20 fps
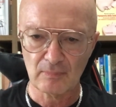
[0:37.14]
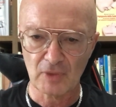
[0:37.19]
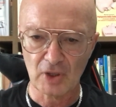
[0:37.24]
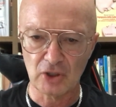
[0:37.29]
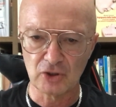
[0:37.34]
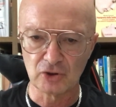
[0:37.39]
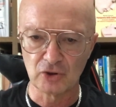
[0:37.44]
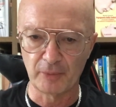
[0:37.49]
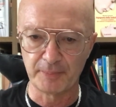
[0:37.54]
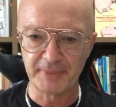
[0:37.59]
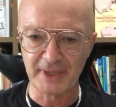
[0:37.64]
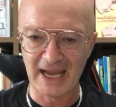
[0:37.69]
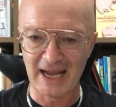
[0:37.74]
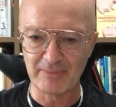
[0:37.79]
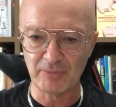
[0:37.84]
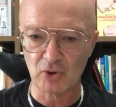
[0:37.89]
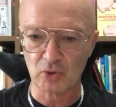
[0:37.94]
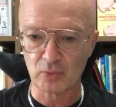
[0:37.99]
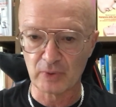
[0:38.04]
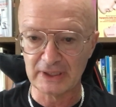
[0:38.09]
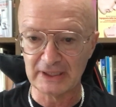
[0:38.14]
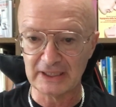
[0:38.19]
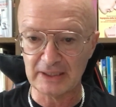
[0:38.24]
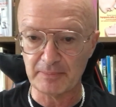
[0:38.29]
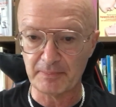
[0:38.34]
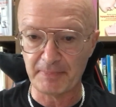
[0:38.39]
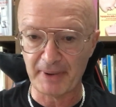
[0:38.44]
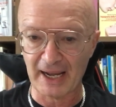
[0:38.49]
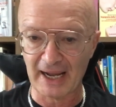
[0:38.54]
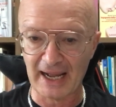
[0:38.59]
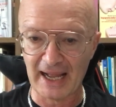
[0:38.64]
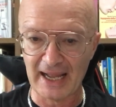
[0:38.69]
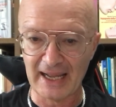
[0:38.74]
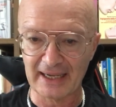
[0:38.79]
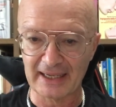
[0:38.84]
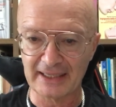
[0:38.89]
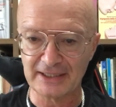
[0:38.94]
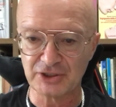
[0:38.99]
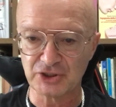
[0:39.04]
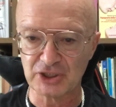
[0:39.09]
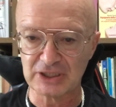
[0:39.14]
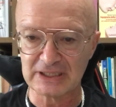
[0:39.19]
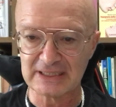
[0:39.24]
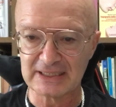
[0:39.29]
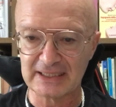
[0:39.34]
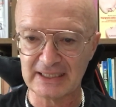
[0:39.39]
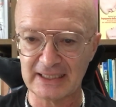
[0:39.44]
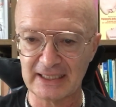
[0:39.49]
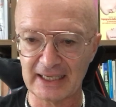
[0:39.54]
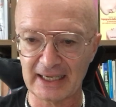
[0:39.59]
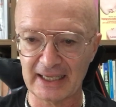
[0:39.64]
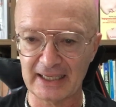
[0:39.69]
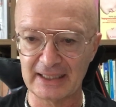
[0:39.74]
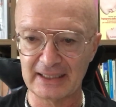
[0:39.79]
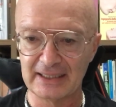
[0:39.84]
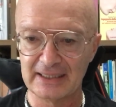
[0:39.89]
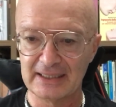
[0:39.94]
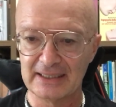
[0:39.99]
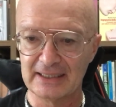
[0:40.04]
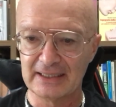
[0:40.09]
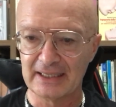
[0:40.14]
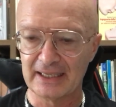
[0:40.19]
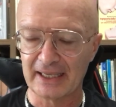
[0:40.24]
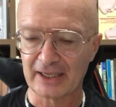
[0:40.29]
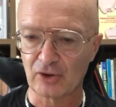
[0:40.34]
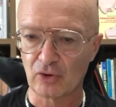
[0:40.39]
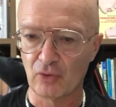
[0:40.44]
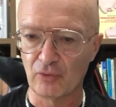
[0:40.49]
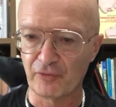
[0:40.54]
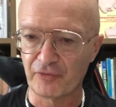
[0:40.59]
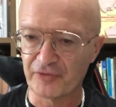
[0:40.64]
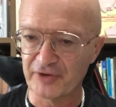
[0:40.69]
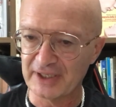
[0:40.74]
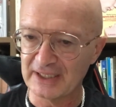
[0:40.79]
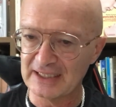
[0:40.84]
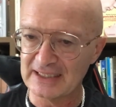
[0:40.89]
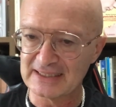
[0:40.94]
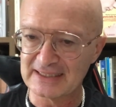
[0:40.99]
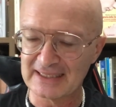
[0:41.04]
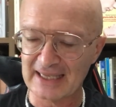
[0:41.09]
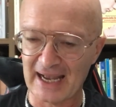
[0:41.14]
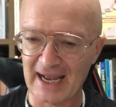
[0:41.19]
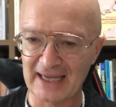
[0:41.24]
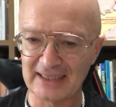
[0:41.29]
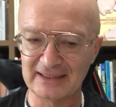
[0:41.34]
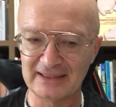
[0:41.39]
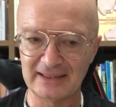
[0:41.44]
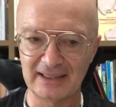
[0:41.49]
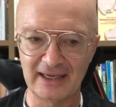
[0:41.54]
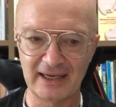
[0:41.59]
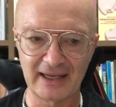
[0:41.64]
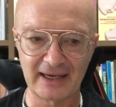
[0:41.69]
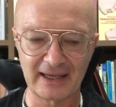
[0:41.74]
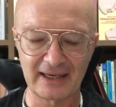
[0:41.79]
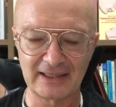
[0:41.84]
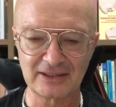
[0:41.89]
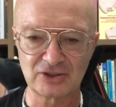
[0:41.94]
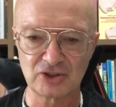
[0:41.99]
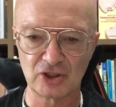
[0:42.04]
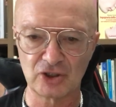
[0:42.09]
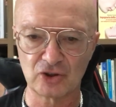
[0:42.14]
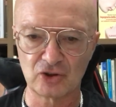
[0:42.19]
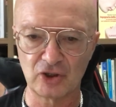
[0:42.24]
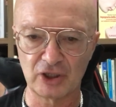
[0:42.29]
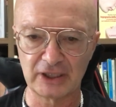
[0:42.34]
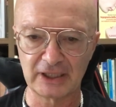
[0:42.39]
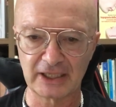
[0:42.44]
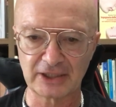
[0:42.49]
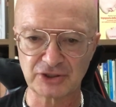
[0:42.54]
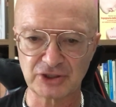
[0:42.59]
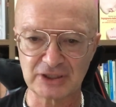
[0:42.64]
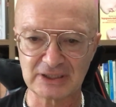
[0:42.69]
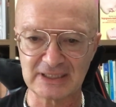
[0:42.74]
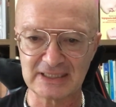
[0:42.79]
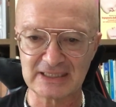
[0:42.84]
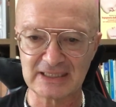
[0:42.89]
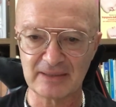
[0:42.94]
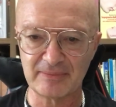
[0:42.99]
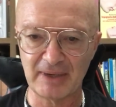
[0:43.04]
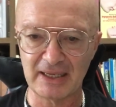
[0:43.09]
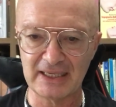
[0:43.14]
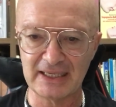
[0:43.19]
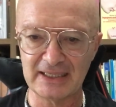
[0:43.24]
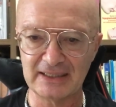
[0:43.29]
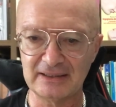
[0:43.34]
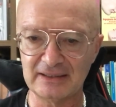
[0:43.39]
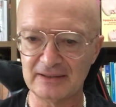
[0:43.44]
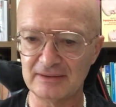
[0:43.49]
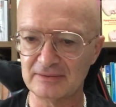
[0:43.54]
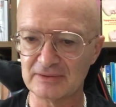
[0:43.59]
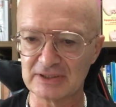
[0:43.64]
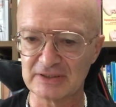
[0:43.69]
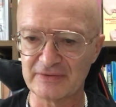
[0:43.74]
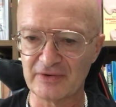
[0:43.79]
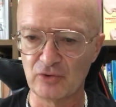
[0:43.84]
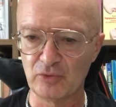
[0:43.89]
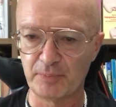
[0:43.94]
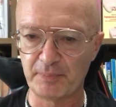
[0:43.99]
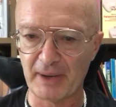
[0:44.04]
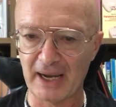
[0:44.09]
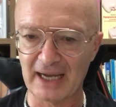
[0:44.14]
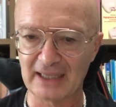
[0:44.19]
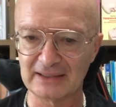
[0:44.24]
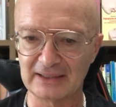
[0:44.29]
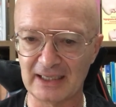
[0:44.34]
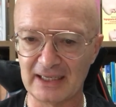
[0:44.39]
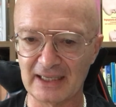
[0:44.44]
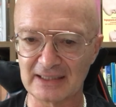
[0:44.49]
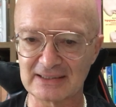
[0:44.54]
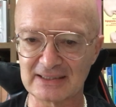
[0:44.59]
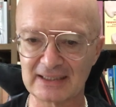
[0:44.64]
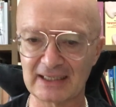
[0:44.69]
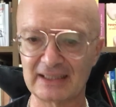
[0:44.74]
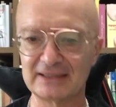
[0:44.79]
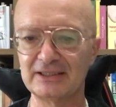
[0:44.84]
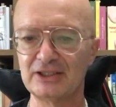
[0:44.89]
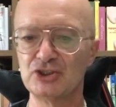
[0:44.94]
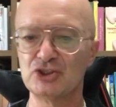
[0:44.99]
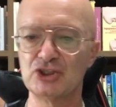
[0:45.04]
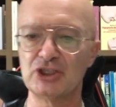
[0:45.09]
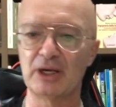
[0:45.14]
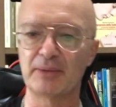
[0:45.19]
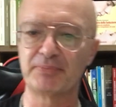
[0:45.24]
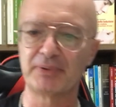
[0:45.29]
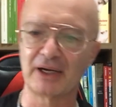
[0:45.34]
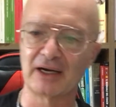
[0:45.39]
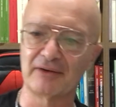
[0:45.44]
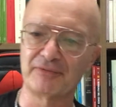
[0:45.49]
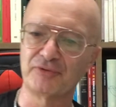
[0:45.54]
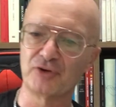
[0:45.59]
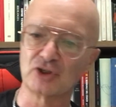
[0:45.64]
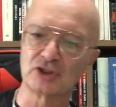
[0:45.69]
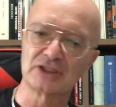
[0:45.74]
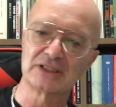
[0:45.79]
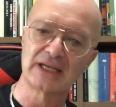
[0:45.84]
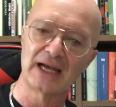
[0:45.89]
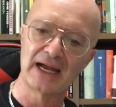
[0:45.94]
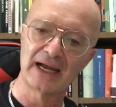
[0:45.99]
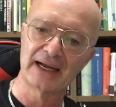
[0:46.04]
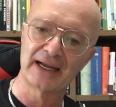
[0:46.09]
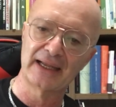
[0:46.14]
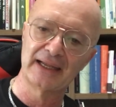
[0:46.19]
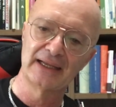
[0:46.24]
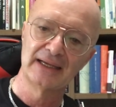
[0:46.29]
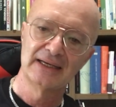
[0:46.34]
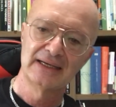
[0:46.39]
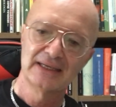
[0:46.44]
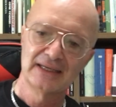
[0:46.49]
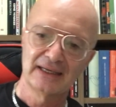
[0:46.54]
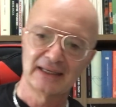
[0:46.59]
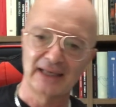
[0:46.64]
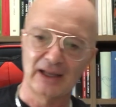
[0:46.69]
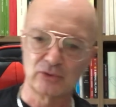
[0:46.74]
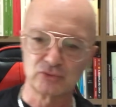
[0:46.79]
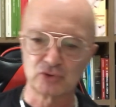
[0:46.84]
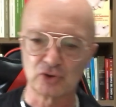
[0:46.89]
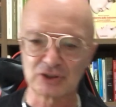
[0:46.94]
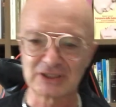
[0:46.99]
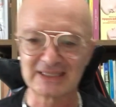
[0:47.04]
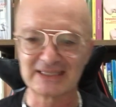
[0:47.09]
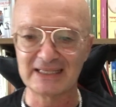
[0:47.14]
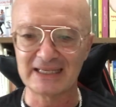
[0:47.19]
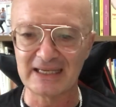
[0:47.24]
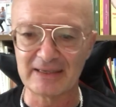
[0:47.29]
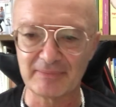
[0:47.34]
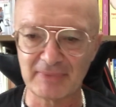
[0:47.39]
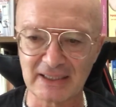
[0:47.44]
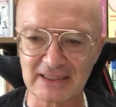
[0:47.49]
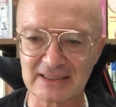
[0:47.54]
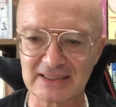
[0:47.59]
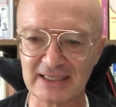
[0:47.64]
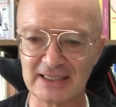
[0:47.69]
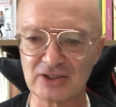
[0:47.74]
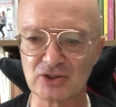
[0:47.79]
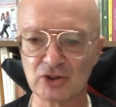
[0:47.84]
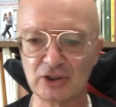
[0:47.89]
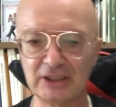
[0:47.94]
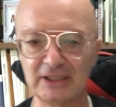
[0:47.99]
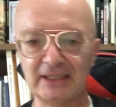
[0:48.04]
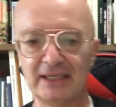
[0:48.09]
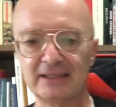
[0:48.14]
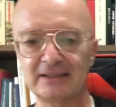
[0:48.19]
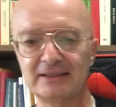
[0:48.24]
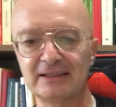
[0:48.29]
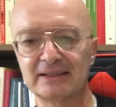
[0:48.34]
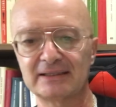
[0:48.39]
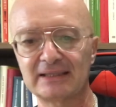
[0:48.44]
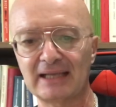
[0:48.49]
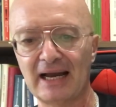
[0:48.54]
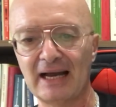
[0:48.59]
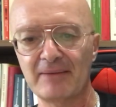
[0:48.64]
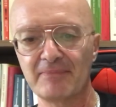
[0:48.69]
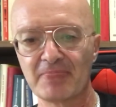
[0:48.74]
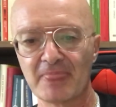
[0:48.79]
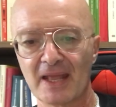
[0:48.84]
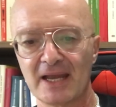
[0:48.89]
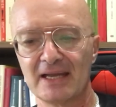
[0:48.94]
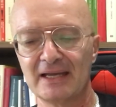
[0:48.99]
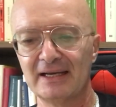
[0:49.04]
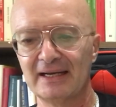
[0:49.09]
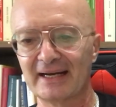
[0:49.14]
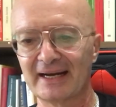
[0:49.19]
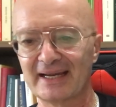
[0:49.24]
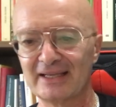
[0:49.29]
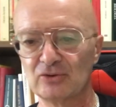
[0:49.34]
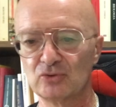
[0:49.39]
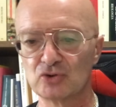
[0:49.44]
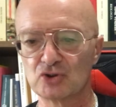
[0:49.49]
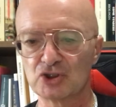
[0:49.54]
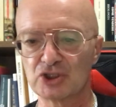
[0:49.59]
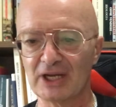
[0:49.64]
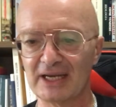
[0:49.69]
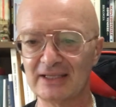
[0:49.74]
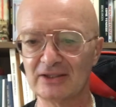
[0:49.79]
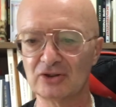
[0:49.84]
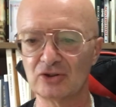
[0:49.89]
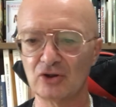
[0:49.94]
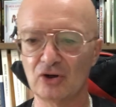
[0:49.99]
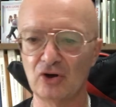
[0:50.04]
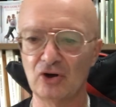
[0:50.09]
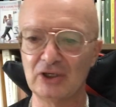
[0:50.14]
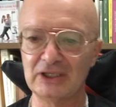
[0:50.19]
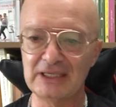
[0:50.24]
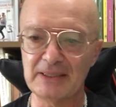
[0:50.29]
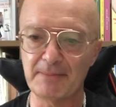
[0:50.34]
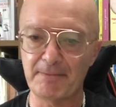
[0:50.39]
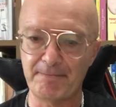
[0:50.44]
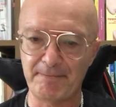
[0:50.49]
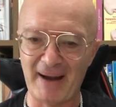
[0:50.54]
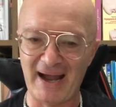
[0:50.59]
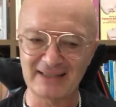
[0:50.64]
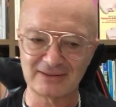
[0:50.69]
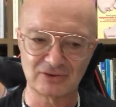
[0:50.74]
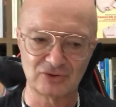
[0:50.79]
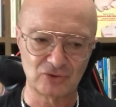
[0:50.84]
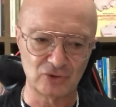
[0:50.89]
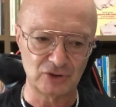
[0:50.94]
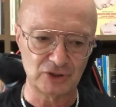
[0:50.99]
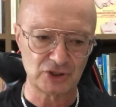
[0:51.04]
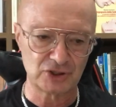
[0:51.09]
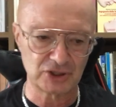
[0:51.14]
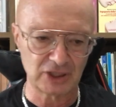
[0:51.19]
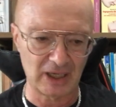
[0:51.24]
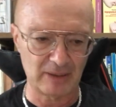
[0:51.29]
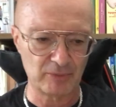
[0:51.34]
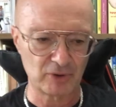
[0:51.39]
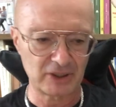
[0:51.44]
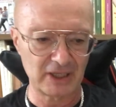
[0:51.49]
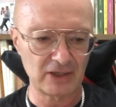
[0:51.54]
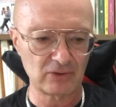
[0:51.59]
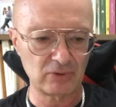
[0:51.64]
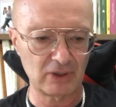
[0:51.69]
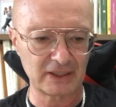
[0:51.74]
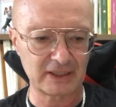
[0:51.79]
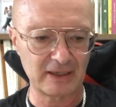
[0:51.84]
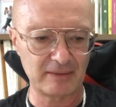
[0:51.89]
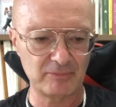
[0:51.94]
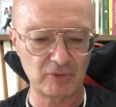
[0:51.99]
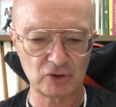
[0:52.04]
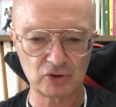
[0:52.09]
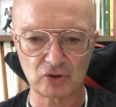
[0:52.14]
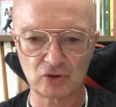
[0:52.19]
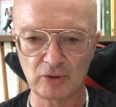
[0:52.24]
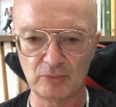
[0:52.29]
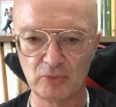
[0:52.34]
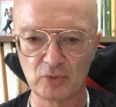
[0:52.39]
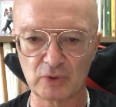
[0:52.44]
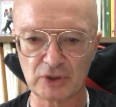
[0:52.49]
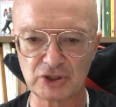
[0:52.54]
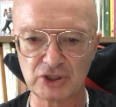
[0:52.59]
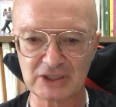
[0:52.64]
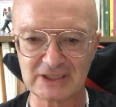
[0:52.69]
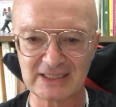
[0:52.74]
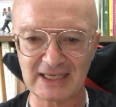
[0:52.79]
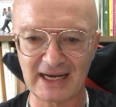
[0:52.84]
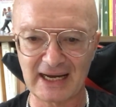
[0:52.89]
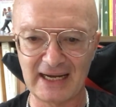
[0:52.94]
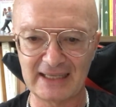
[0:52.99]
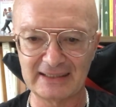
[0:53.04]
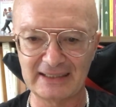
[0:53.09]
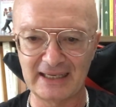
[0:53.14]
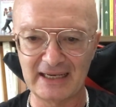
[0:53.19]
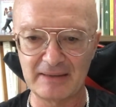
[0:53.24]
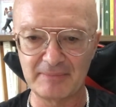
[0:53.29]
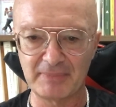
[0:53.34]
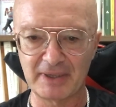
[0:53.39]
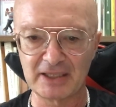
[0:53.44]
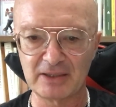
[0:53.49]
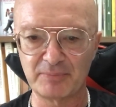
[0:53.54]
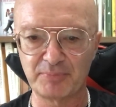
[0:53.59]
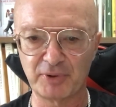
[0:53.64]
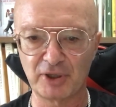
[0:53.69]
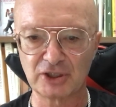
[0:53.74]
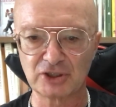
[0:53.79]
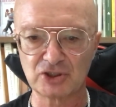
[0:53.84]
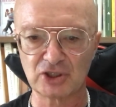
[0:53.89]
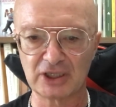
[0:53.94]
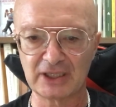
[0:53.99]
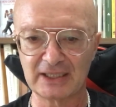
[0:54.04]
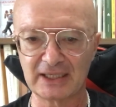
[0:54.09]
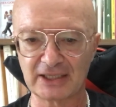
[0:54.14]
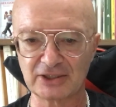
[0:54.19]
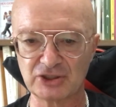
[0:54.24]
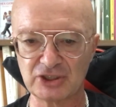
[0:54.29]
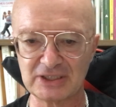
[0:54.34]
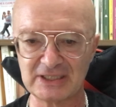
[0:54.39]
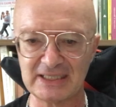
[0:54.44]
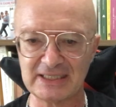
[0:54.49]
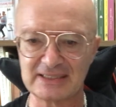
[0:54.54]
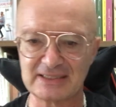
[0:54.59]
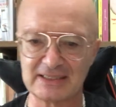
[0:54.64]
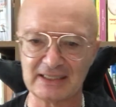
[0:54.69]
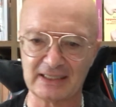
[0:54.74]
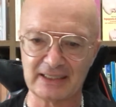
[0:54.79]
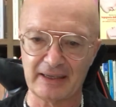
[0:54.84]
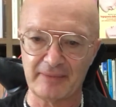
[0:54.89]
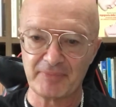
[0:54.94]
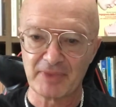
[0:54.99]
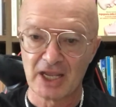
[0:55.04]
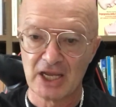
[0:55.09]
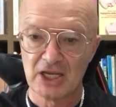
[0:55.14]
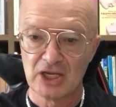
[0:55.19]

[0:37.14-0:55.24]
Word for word: dobbiamo quindi imparare a gestire con fini sani nelle relazioni con i narcisisti maligni, sviluppare delle strategie per rafforzare l'autostima, il senso di identità, riducendo l'impatto, diciamo, che in qualche modo comunque ci sarà delle manipolazioni narcisistiche.